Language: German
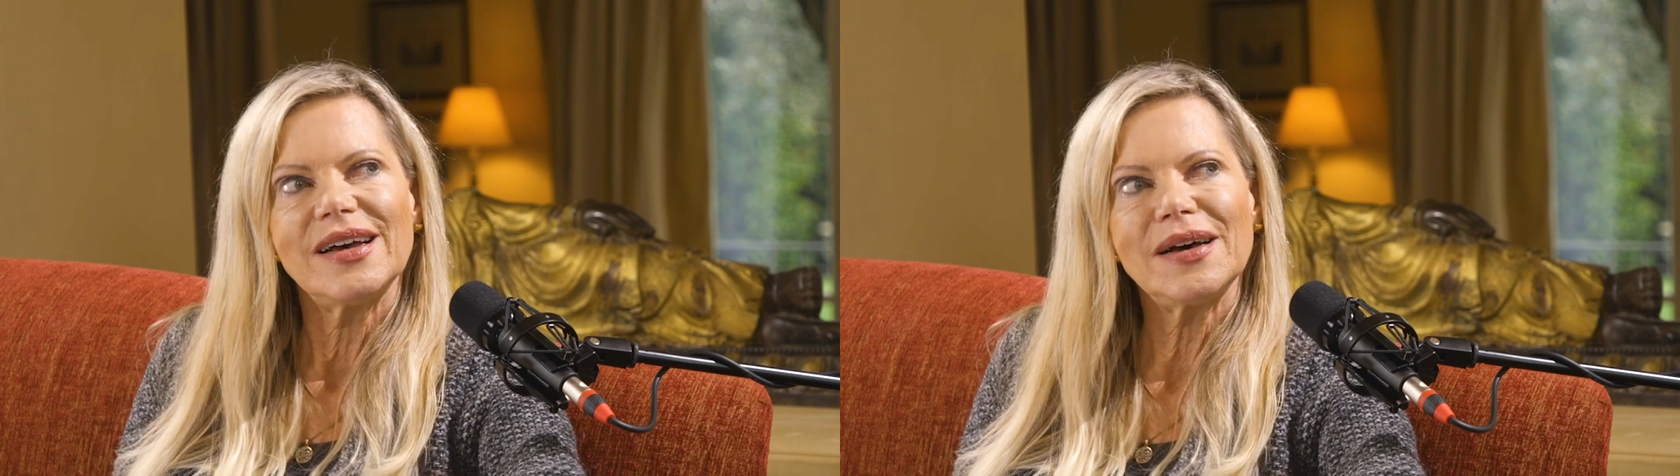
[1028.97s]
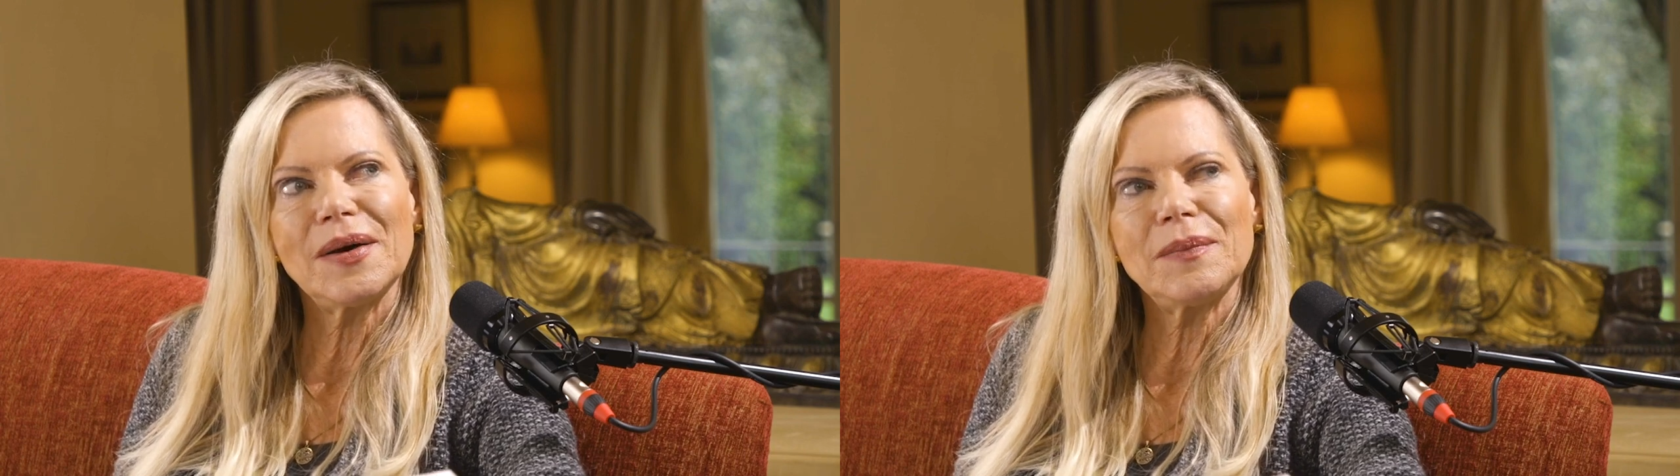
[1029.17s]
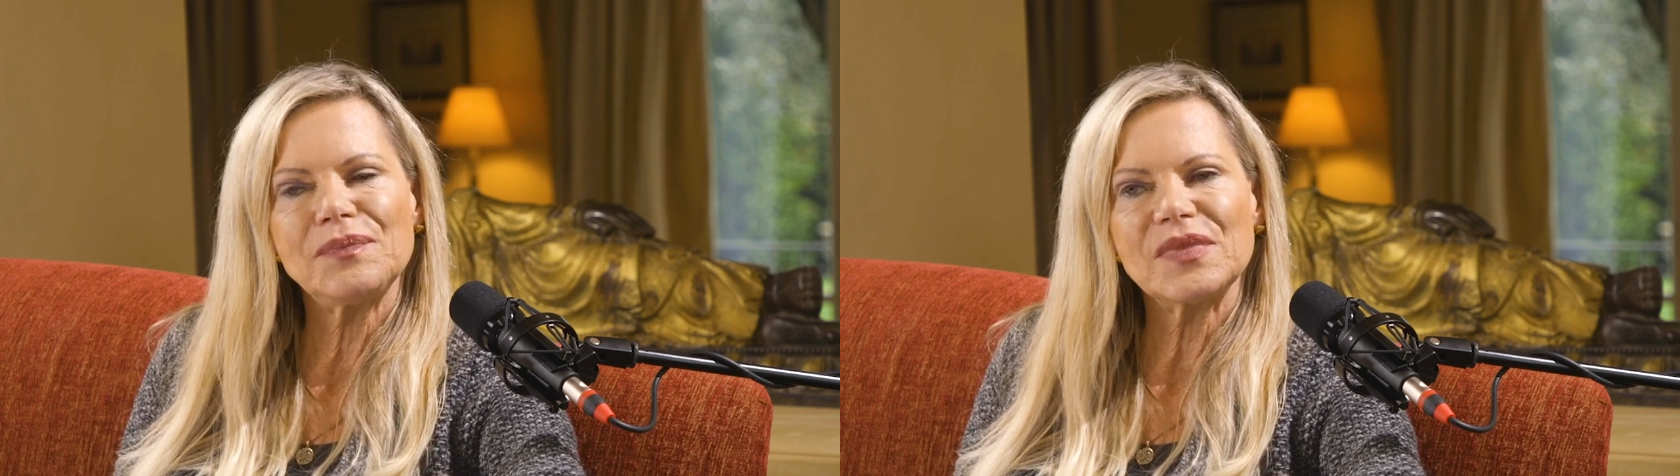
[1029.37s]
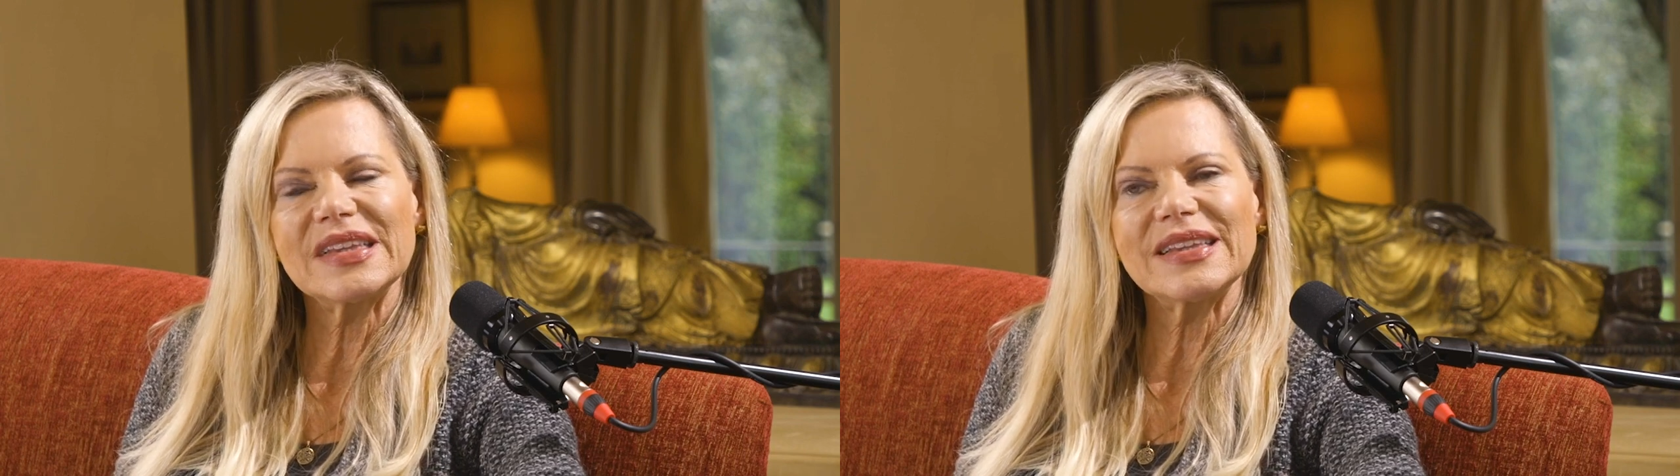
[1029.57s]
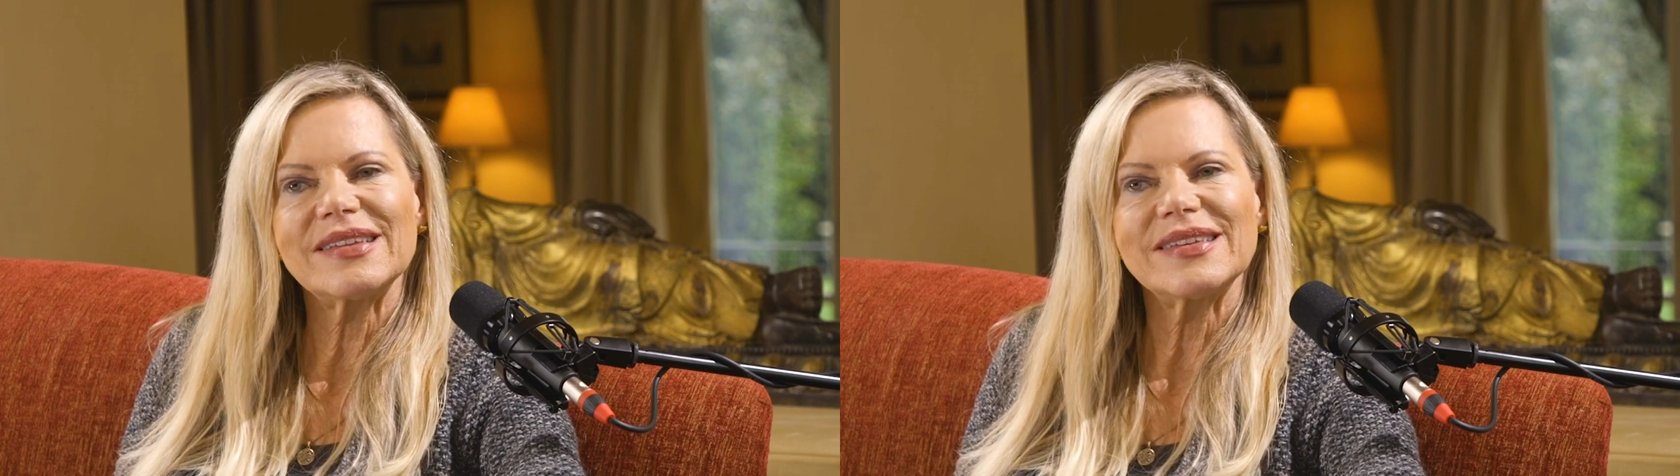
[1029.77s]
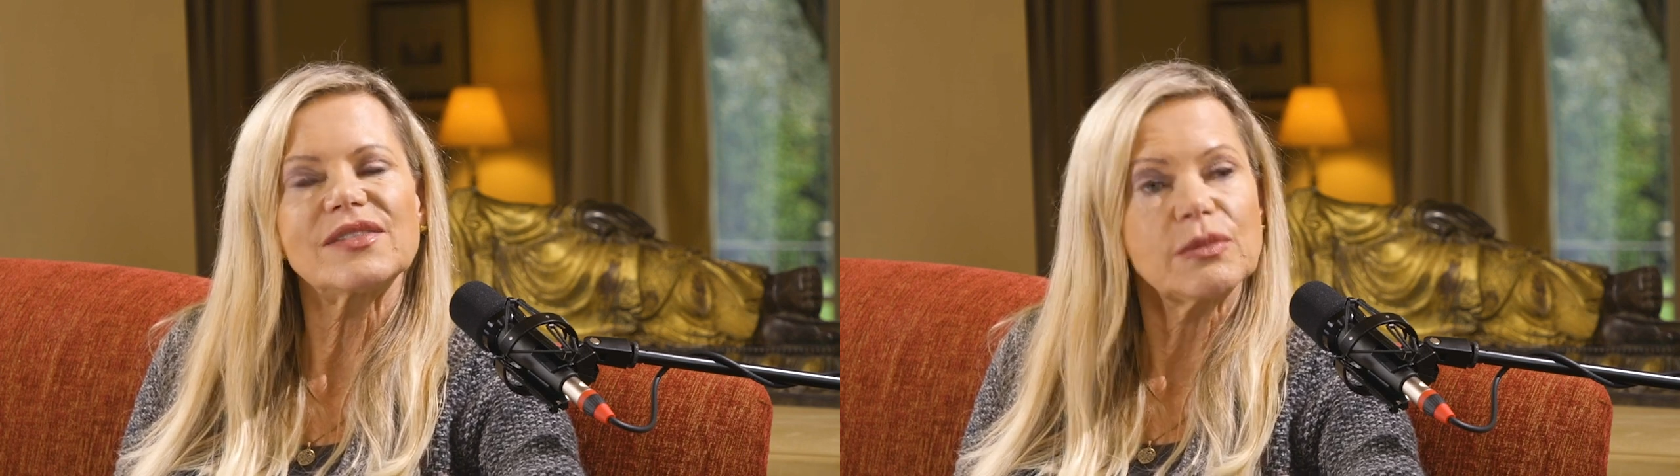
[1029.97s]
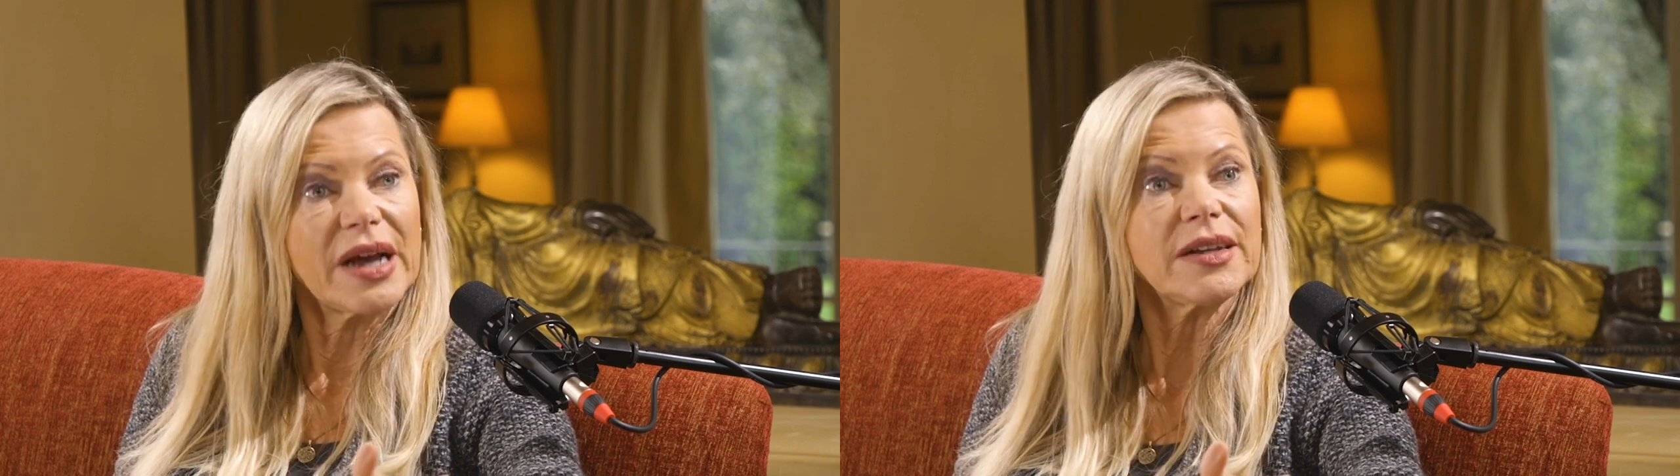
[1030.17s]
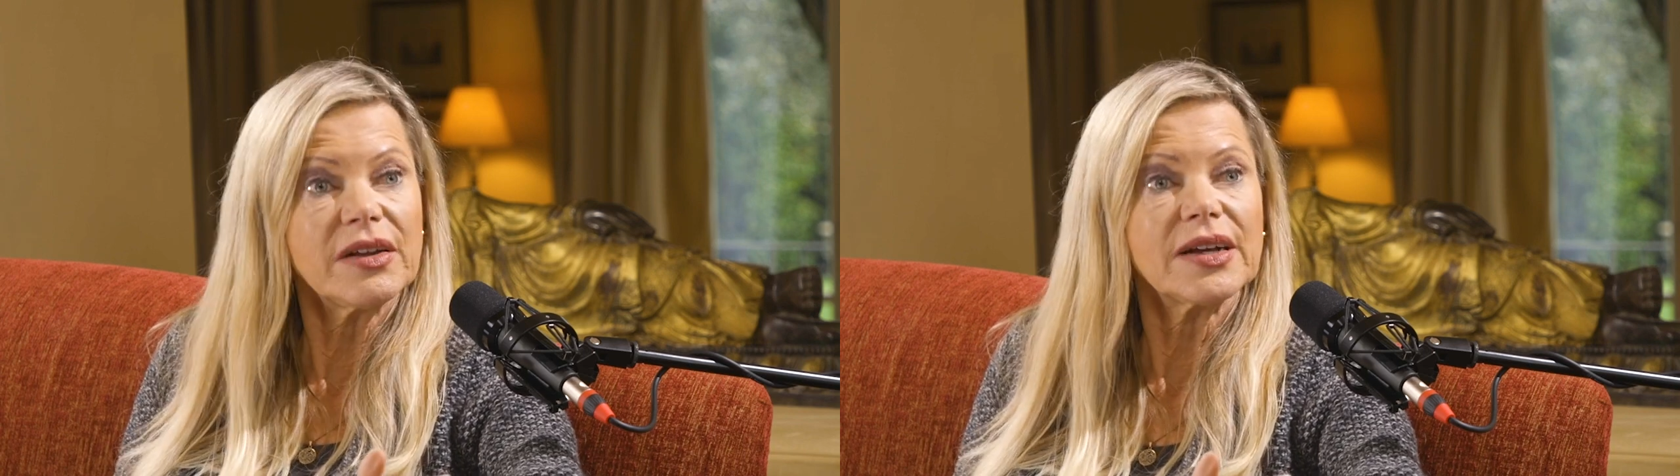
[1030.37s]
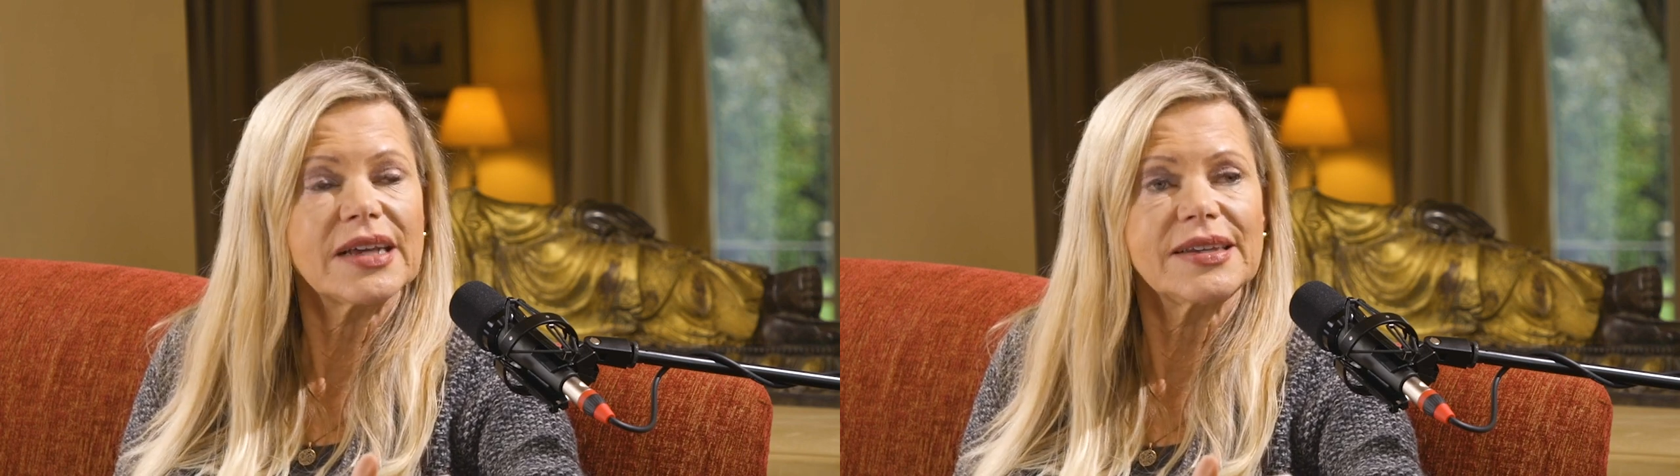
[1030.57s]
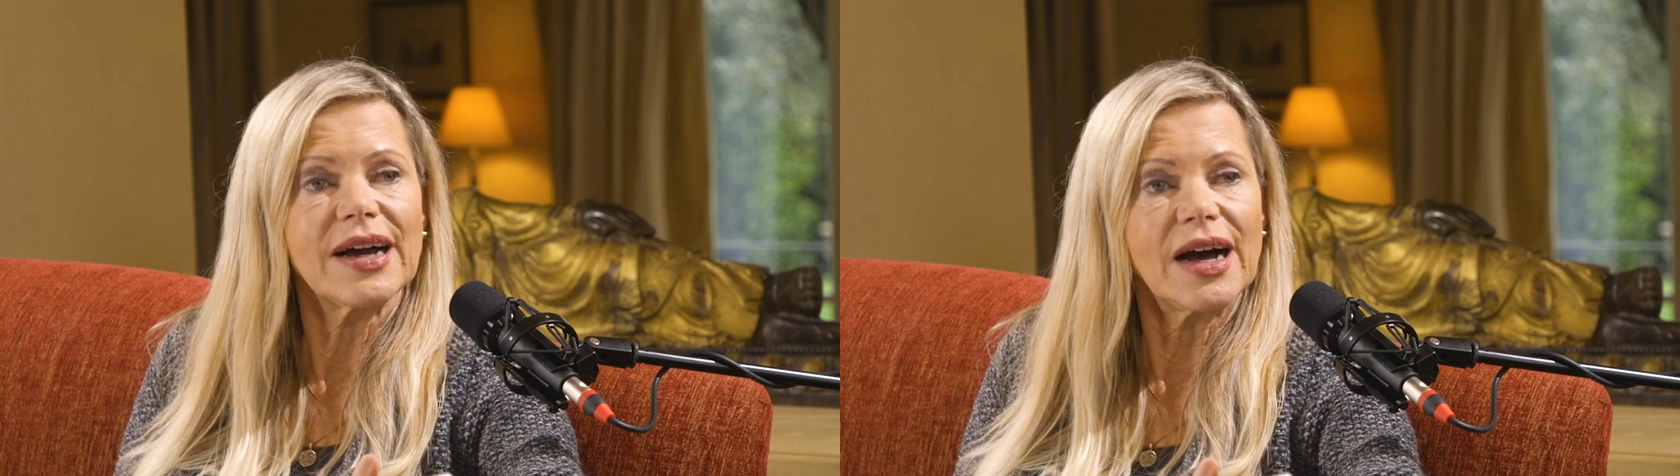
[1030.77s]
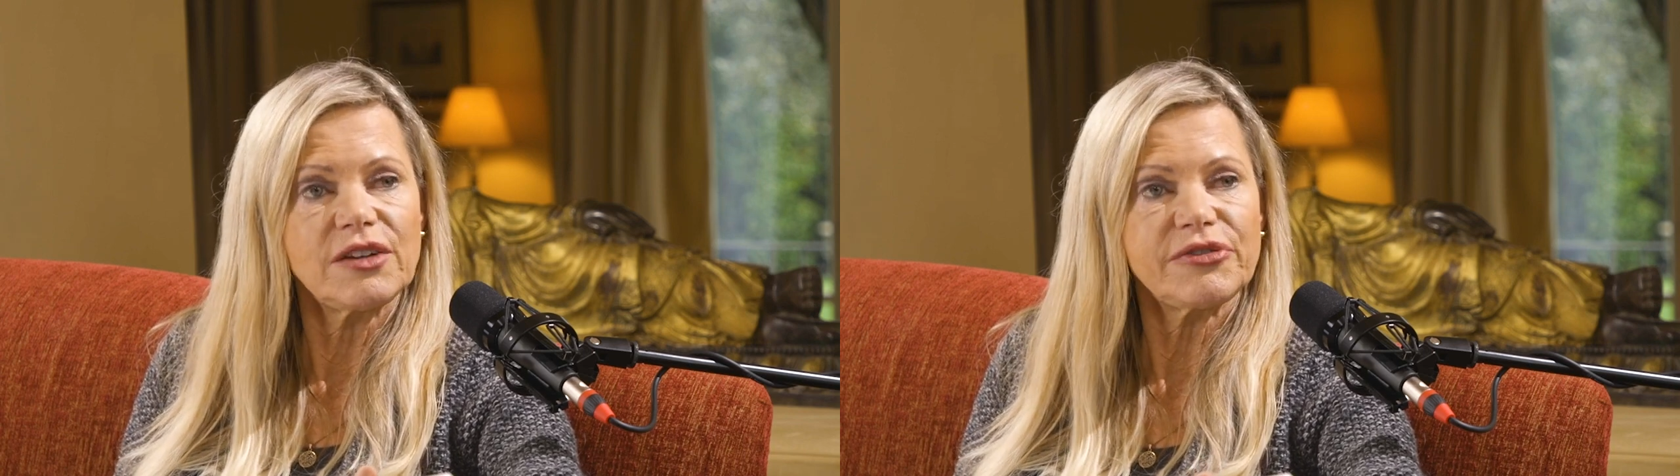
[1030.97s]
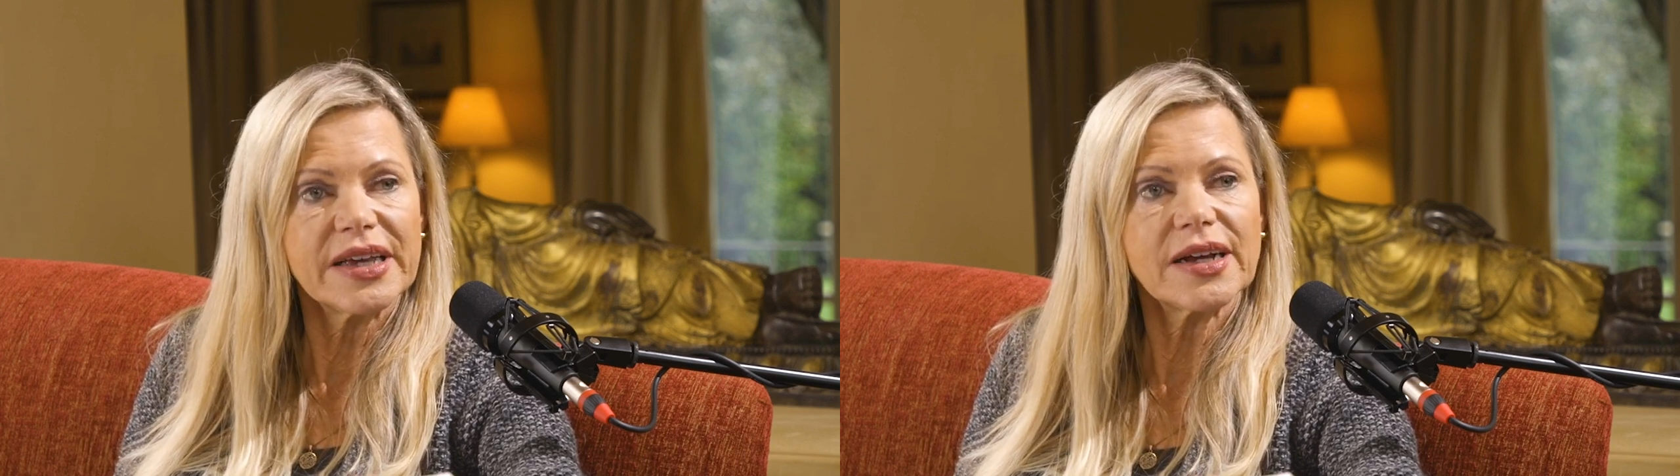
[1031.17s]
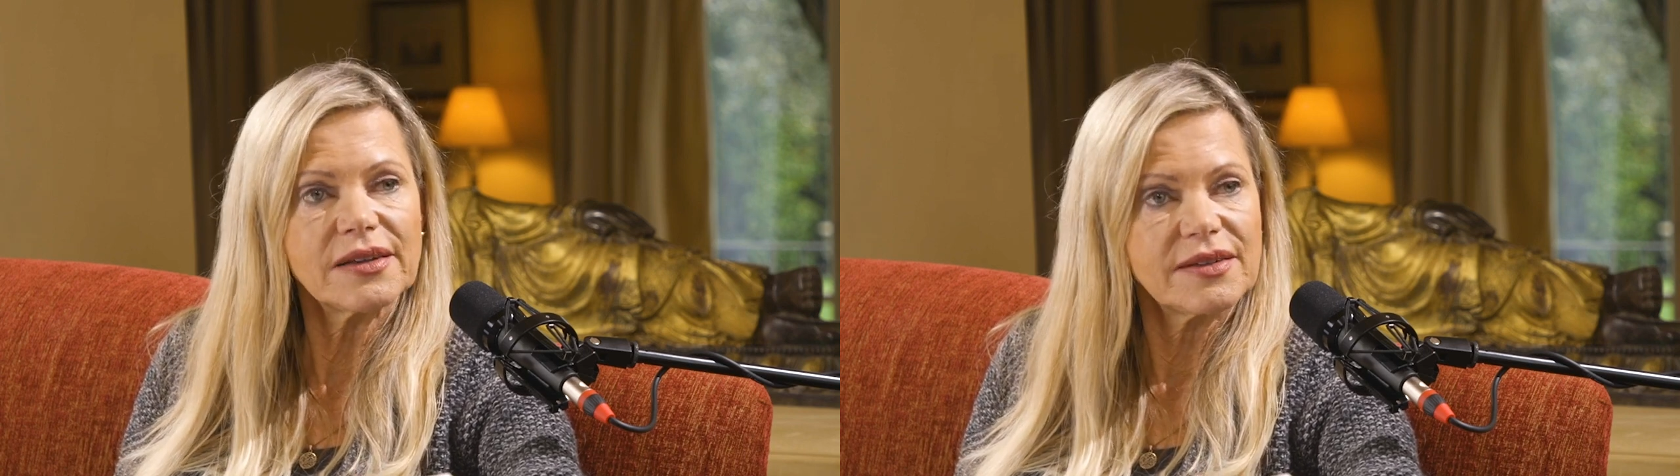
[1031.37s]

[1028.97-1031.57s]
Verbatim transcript: ähm, das ist zum einen Radikalfänger,